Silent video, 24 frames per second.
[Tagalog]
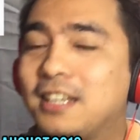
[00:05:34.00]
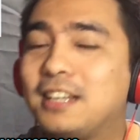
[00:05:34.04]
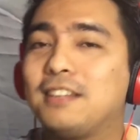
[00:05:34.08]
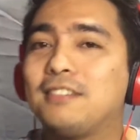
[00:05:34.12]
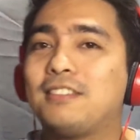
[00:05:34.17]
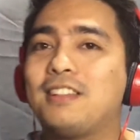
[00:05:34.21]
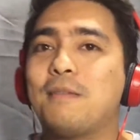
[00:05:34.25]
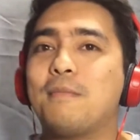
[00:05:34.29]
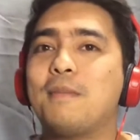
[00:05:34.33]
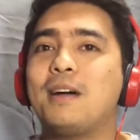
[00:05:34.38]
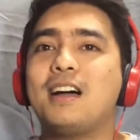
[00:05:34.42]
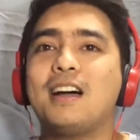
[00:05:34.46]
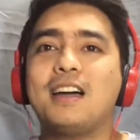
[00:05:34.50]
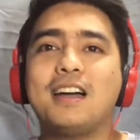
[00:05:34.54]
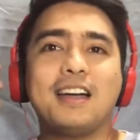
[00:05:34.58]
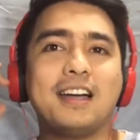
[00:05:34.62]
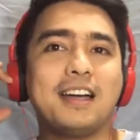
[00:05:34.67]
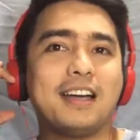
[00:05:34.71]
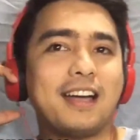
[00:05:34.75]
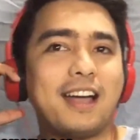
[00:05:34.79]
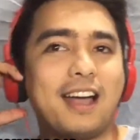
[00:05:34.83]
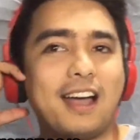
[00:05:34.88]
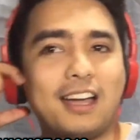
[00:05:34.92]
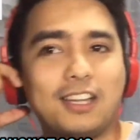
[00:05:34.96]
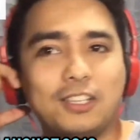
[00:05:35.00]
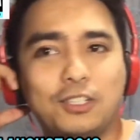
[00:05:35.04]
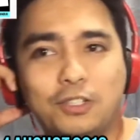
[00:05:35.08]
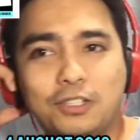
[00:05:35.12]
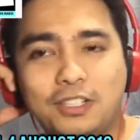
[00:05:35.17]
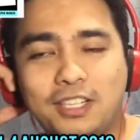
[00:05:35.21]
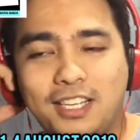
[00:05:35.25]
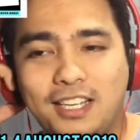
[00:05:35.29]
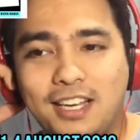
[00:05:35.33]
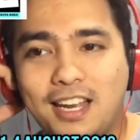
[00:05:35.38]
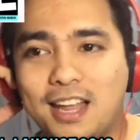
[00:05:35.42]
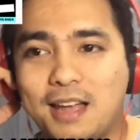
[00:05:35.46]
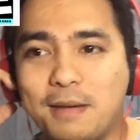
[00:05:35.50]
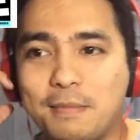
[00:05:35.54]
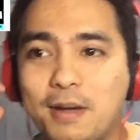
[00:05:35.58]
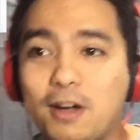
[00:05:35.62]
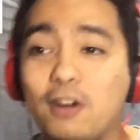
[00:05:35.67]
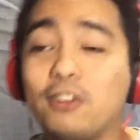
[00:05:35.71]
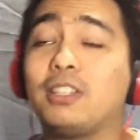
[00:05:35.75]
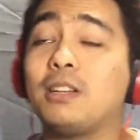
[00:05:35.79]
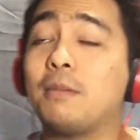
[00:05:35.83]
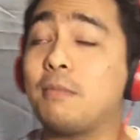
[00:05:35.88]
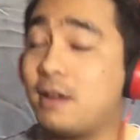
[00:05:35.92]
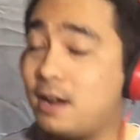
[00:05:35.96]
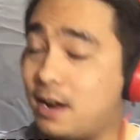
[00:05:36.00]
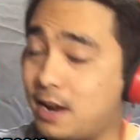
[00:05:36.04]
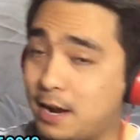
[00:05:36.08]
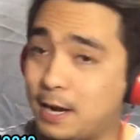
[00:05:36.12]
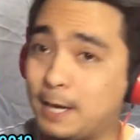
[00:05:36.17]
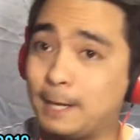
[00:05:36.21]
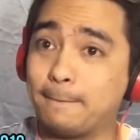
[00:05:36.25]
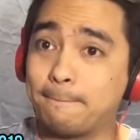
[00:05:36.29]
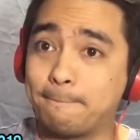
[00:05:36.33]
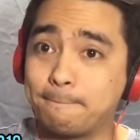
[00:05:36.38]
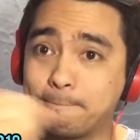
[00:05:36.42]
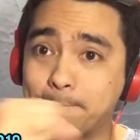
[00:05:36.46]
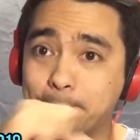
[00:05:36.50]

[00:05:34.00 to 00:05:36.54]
Sa mga kaka-tune in lamang o sa mga